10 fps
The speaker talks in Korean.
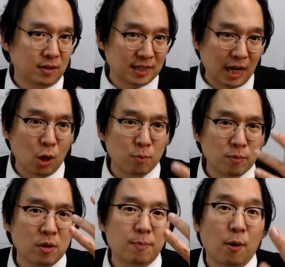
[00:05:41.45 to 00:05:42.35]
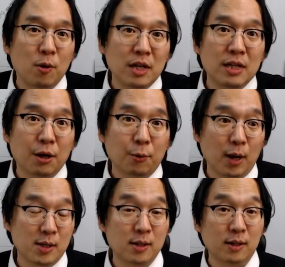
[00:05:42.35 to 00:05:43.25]
사업을 벌린다고
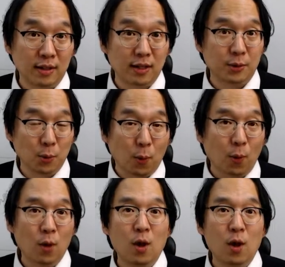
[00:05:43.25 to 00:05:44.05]
했을 때도